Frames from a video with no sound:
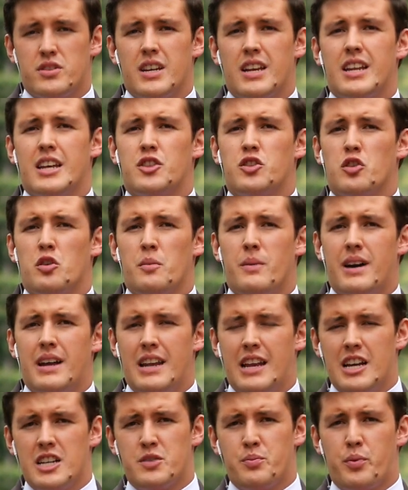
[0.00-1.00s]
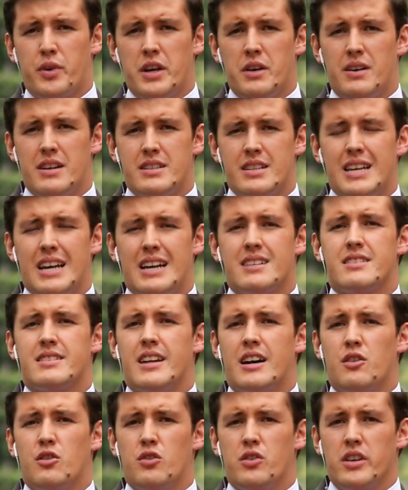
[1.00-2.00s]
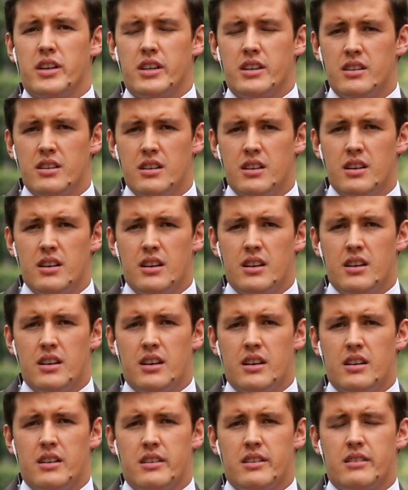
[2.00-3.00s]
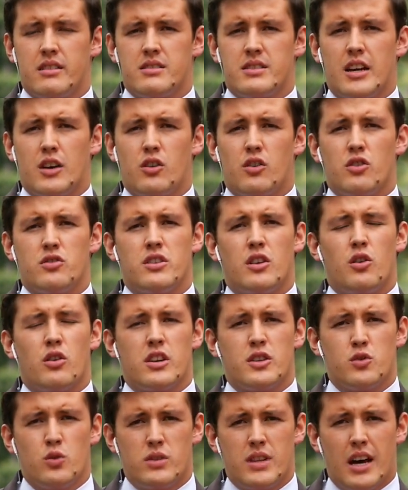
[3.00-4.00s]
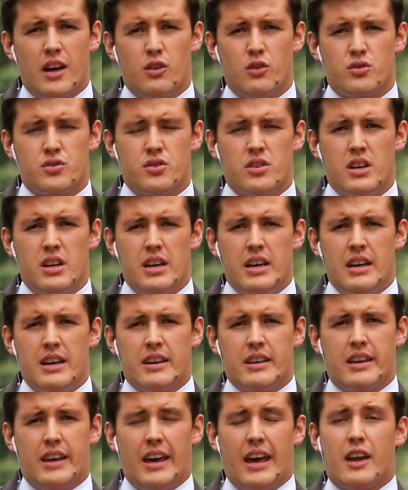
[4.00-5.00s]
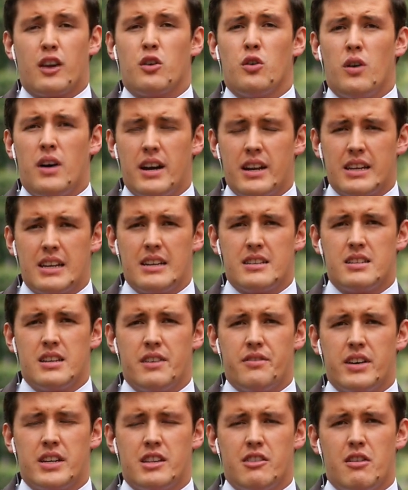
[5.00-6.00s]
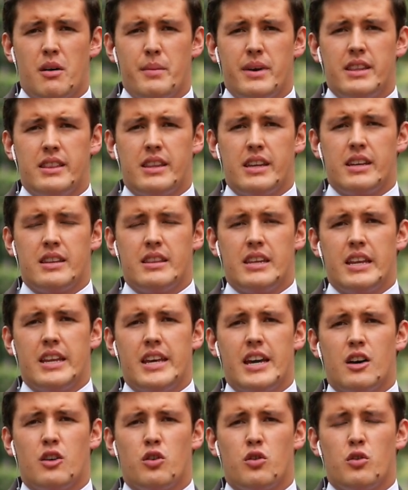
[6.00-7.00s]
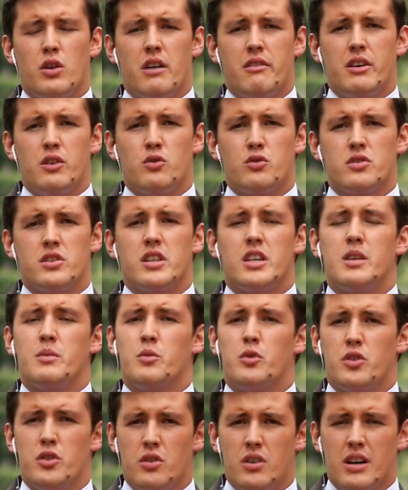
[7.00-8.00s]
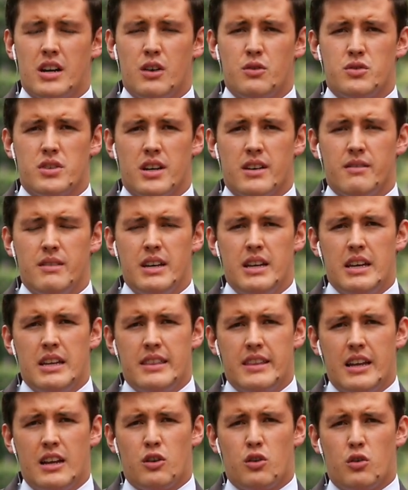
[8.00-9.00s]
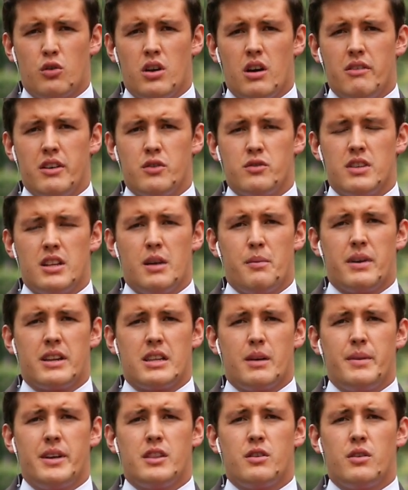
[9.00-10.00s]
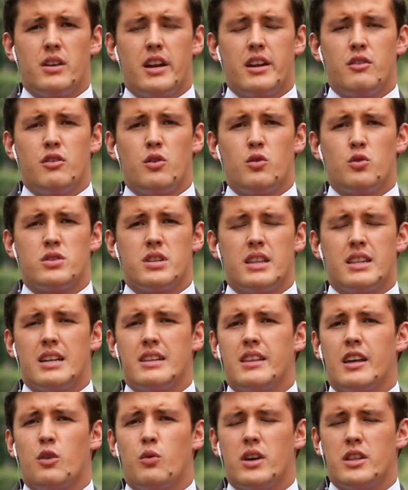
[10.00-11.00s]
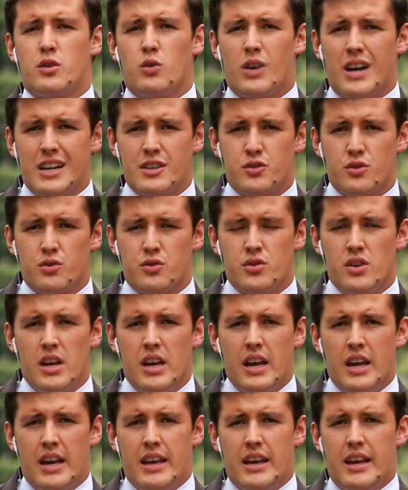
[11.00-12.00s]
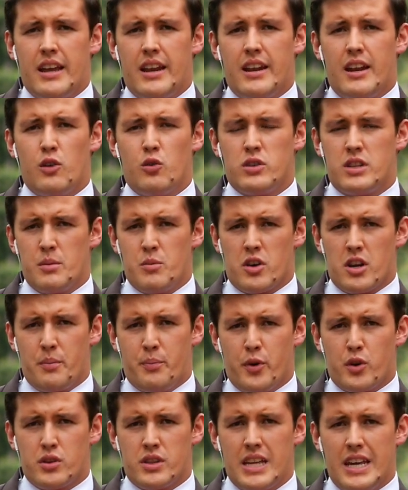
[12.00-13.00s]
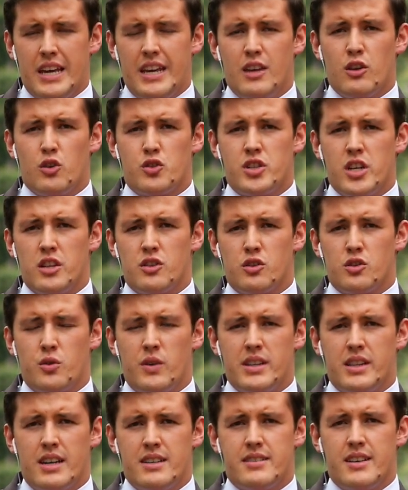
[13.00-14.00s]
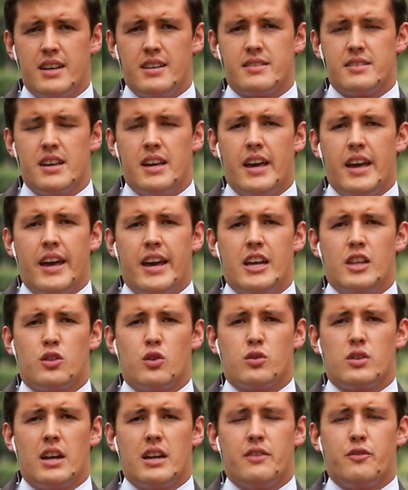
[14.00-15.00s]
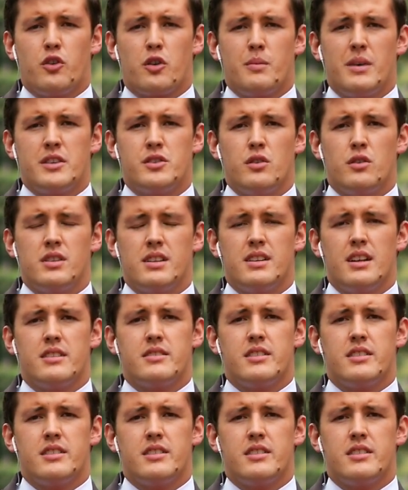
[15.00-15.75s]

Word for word: se le toman las pruebas y hasta hoy se conocen los resultados que arrojan que sí efectivamente tenía coronavirus y murió a causa del coronavirus. El departamento de Nariño ajusta 34 casos en el último reporte y 296 en total. Información desde